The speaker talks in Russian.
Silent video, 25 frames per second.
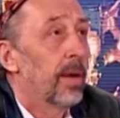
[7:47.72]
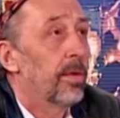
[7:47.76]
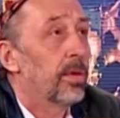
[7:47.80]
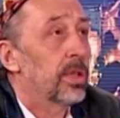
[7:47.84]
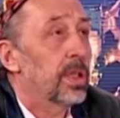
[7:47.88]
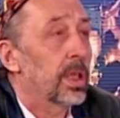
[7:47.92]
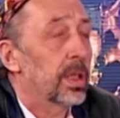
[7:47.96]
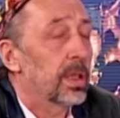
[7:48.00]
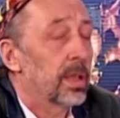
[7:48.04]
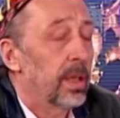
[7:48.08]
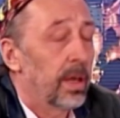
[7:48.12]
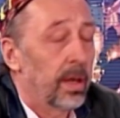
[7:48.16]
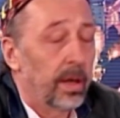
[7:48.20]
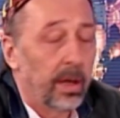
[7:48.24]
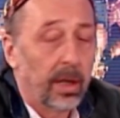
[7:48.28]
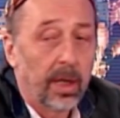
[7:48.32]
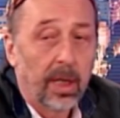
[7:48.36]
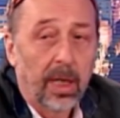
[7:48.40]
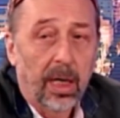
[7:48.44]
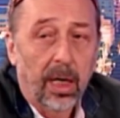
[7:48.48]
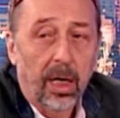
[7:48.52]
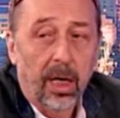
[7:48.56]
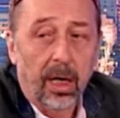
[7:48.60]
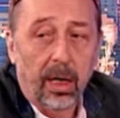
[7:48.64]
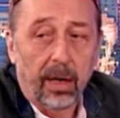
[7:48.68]
Вот сейчас я
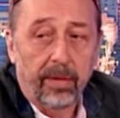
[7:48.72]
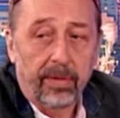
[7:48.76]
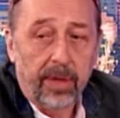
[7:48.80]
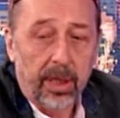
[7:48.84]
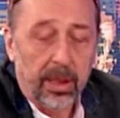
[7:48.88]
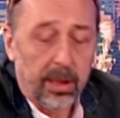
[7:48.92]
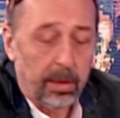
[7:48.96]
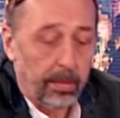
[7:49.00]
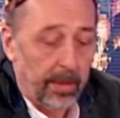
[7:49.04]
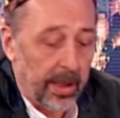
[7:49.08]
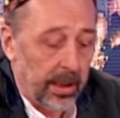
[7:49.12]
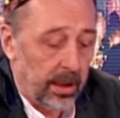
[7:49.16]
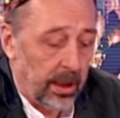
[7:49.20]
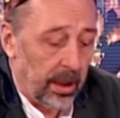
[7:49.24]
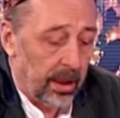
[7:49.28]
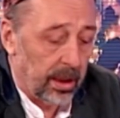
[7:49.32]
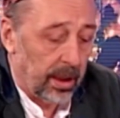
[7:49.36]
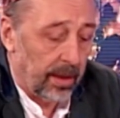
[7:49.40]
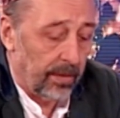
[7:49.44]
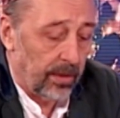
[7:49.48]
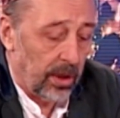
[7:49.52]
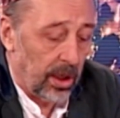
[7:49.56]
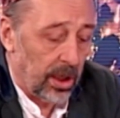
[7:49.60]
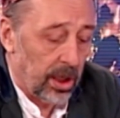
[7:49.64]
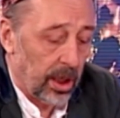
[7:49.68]
э, в
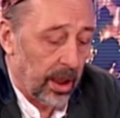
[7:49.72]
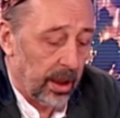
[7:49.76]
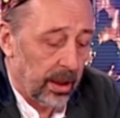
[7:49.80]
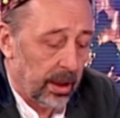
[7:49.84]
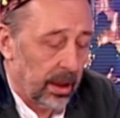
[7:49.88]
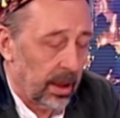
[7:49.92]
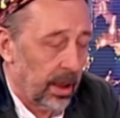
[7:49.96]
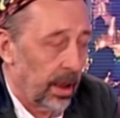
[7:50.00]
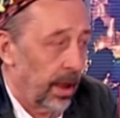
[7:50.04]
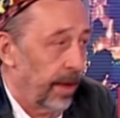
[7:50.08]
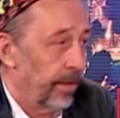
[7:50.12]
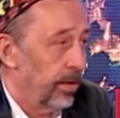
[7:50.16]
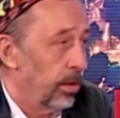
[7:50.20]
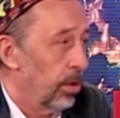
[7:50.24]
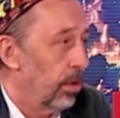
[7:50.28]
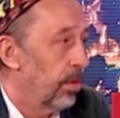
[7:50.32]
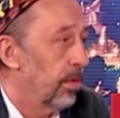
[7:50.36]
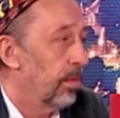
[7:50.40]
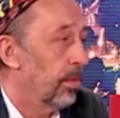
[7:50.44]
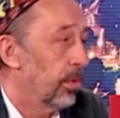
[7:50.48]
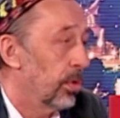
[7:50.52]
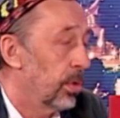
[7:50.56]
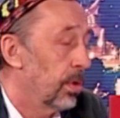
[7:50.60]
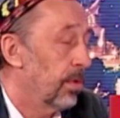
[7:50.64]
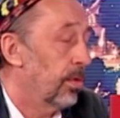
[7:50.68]
Ханты-Мансийске встречался с
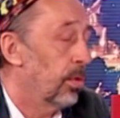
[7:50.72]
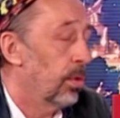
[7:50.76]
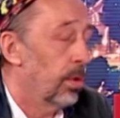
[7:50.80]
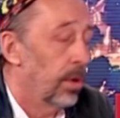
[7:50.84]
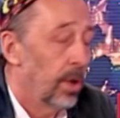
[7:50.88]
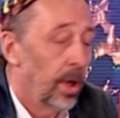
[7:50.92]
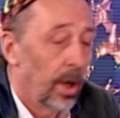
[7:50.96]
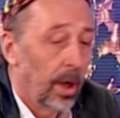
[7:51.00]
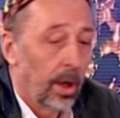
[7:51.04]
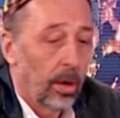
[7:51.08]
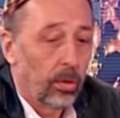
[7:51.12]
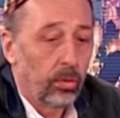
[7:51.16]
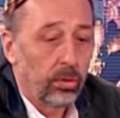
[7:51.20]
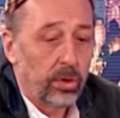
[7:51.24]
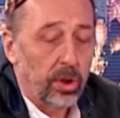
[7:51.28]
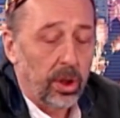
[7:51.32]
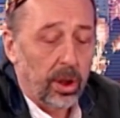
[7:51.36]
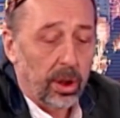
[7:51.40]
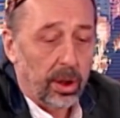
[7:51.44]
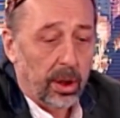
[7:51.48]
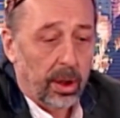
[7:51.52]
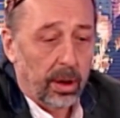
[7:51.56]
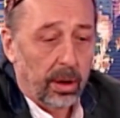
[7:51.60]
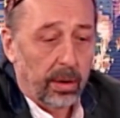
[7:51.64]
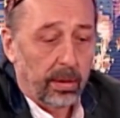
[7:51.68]
Соловьевым, он его
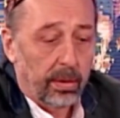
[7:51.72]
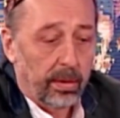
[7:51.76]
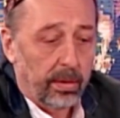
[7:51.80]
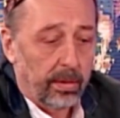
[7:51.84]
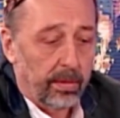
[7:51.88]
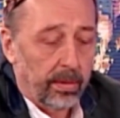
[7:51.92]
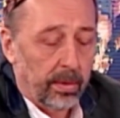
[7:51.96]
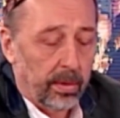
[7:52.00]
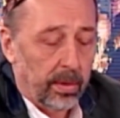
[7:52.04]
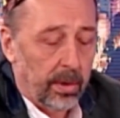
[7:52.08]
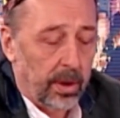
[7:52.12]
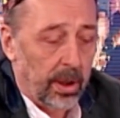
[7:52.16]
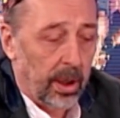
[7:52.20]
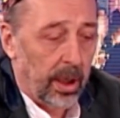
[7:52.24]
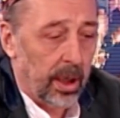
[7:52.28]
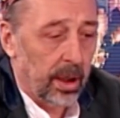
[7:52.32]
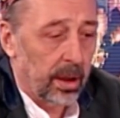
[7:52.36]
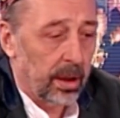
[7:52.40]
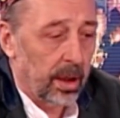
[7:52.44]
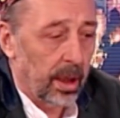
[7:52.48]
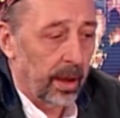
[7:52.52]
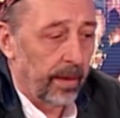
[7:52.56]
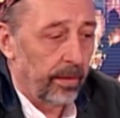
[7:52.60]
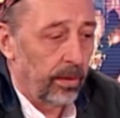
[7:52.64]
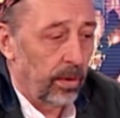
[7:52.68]
учитель э, Сергей
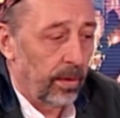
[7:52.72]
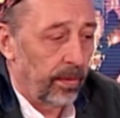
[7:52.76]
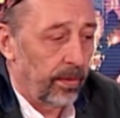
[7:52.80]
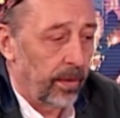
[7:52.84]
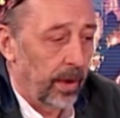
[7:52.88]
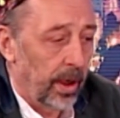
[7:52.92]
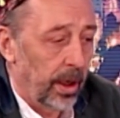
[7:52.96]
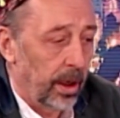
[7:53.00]
Соловьев, да.